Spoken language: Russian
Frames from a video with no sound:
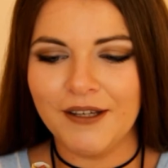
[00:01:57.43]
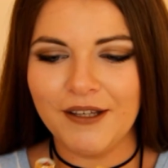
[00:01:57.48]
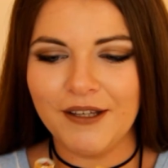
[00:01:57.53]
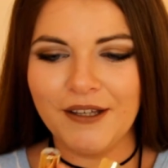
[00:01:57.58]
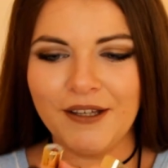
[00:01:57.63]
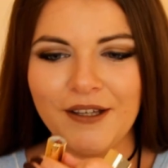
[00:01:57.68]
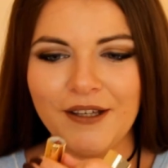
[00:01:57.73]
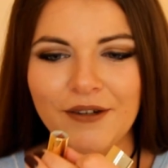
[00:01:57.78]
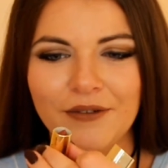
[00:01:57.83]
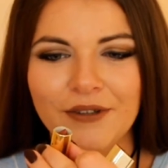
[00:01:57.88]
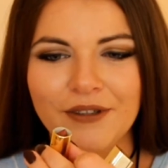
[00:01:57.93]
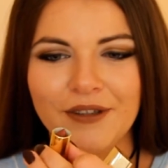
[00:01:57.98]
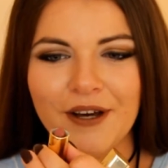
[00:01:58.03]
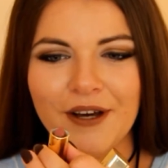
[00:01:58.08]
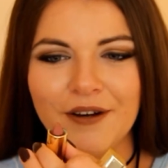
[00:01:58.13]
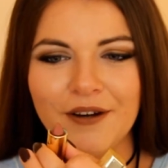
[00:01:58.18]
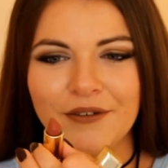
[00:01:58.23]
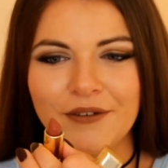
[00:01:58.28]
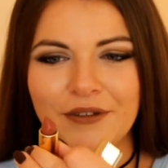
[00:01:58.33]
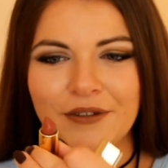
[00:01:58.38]
И вот
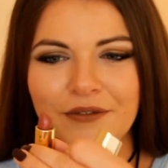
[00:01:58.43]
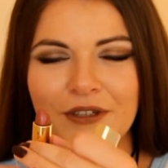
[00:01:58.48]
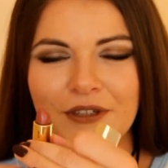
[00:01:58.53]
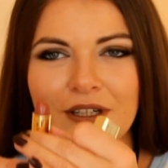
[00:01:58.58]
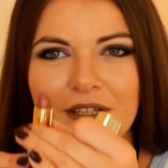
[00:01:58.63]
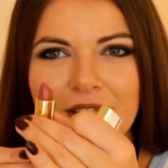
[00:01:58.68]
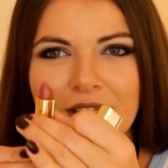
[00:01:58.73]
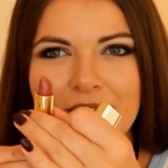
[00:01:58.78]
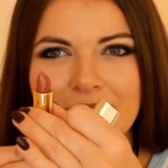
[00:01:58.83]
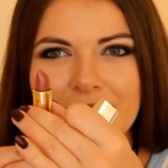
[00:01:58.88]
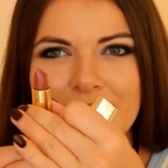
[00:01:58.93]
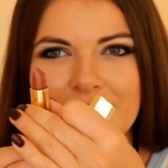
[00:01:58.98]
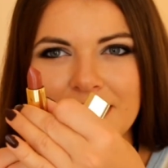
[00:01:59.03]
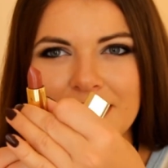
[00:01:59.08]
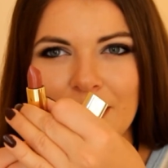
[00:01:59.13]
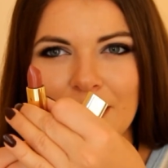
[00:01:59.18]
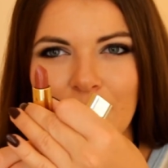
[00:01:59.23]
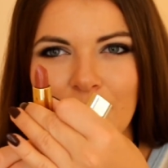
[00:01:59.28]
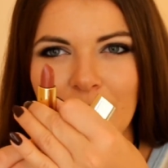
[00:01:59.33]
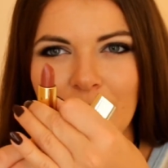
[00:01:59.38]
так вот выглядит
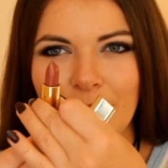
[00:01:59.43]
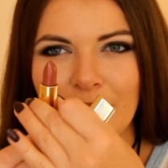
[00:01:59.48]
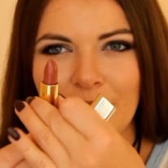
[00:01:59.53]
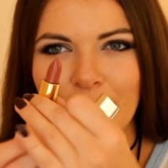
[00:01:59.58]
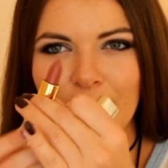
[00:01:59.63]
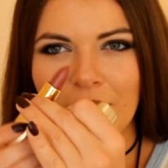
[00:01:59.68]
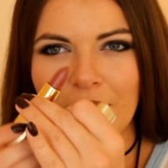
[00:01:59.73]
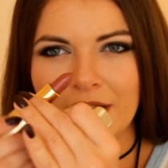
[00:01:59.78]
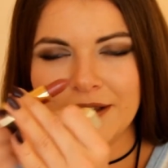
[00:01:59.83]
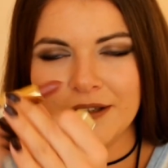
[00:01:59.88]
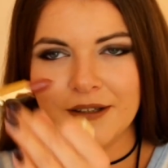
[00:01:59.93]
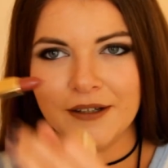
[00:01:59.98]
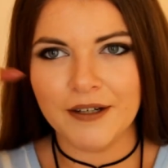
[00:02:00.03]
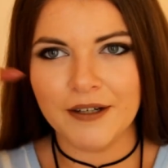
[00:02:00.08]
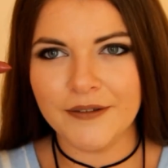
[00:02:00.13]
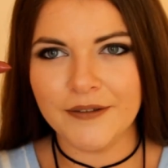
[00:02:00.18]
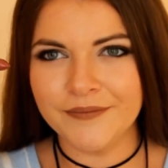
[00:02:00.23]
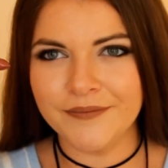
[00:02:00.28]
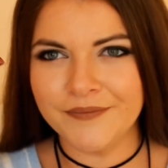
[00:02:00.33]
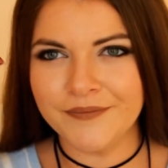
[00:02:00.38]
сама
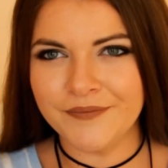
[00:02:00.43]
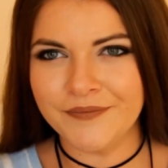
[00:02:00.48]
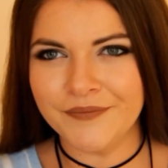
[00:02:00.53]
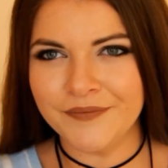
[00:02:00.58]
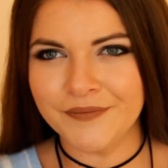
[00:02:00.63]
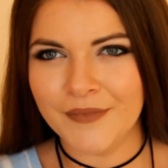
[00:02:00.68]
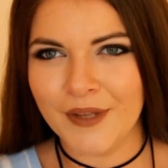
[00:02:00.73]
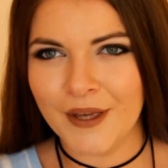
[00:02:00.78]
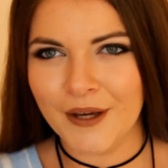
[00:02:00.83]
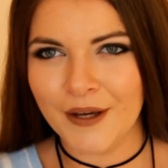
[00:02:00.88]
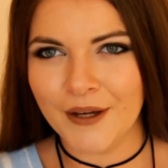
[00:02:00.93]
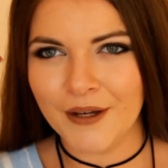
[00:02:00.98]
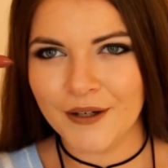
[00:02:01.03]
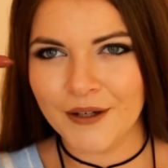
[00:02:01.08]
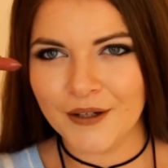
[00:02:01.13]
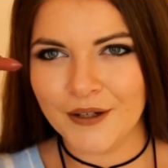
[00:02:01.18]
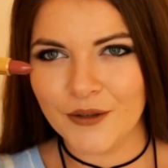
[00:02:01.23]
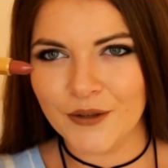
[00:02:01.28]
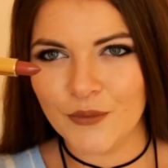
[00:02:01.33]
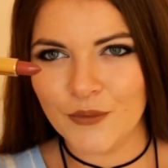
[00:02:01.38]
помадка.
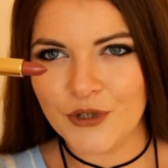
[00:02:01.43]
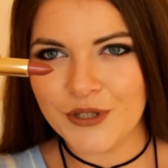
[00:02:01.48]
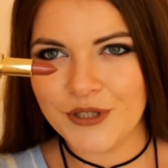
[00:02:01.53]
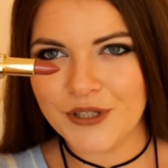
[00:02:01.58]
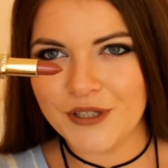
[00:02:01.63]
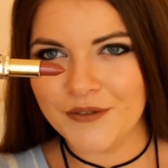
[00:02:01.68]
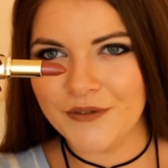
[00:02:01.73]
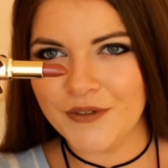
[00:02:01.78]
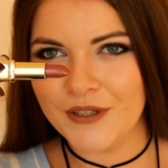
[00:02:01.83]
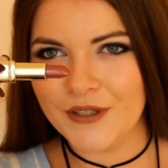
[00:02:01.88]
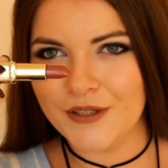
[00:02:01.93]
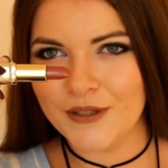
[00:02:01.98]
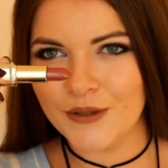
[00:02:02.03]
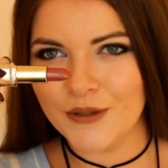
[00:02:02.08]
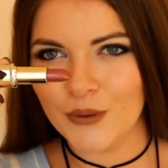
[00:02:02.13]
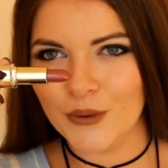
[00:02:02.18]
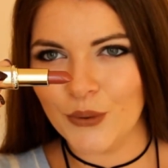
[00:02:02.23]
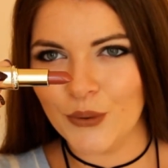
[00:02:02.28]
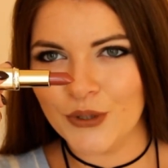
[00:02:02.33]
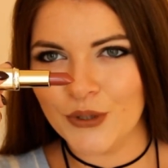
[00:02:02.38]
Как можете
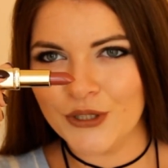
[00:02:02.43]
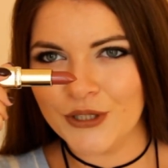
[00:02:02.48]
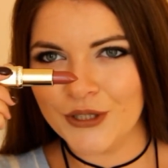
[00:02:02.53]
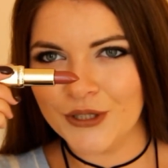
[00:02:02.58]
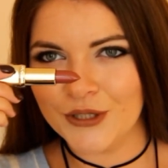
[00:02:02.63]
видеть, очень